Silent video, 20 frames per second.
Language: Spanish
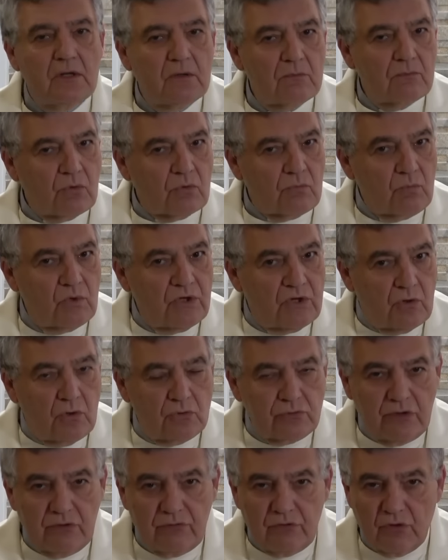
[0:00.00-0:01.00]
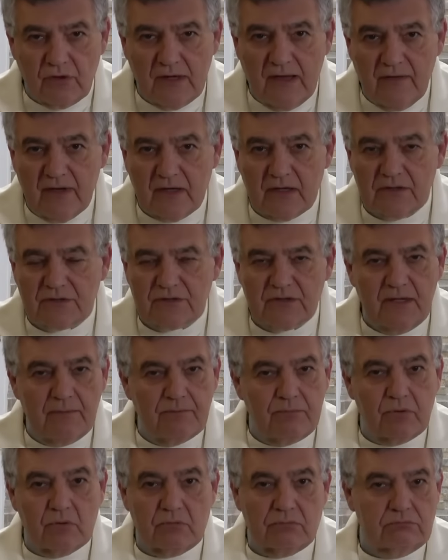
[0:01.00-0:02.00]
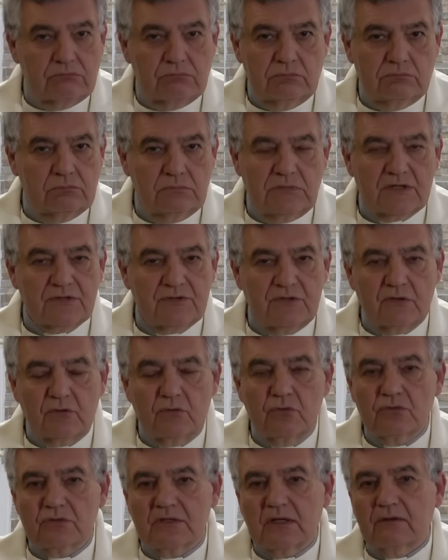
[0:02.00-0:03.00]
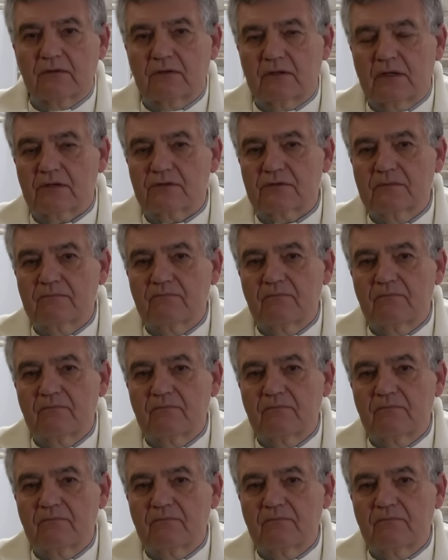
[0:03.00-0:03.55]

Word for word: por muy condicionada que esté por las circunstancias,